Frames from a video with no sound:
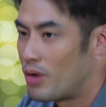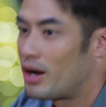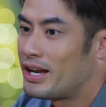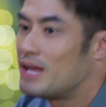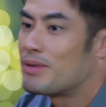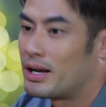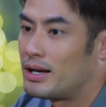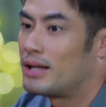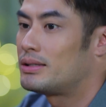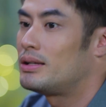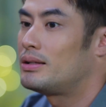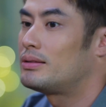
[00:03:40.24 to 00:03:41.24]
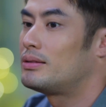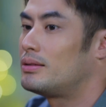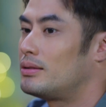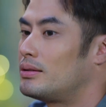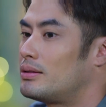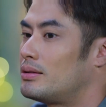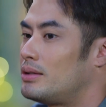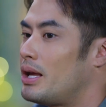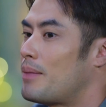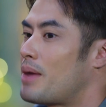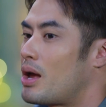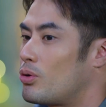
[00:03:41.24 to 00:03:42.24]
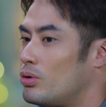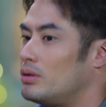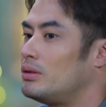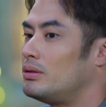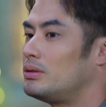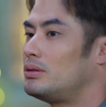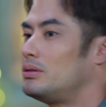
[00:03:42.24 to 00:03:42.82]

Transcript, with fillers: ผมว่าก็ดีเหมือนกันนะ ที่ที่ให้แม่คุณ